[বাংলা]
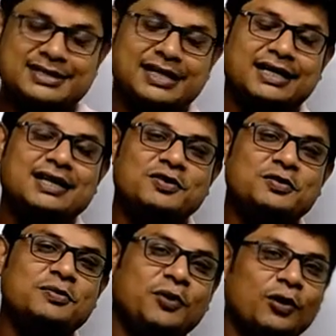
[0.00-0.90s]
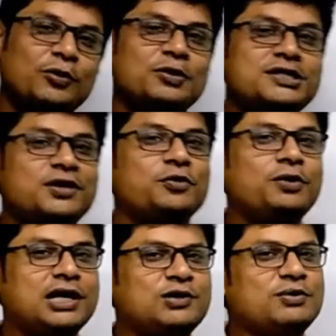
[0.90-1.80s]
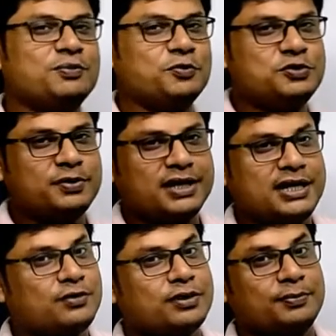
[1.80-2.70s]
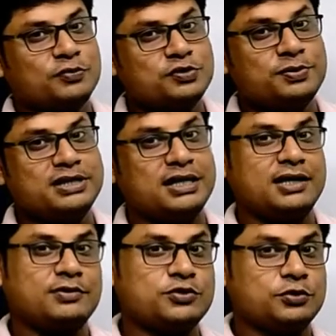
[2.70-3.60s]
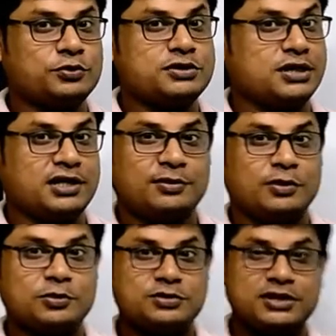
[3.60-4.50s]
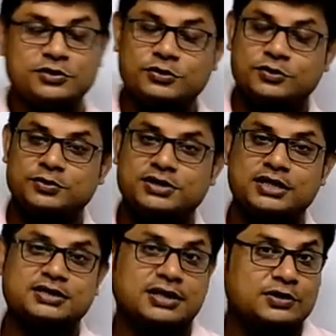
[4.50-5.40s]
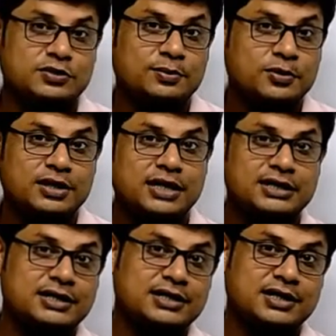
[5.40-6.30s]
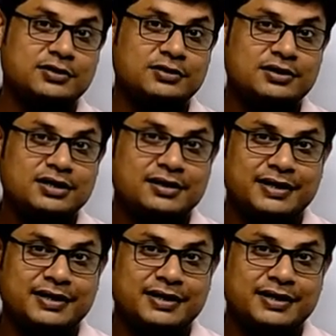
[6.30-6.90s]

আচ্ছা তুমি বলো যে কোনটা তুমি বুঝবে কি করে বুঝবে যে এটা ছোট স্থান না বড় স্থান যদি তুমি সেই স্থান সম্পর্কে না জেনে থাকো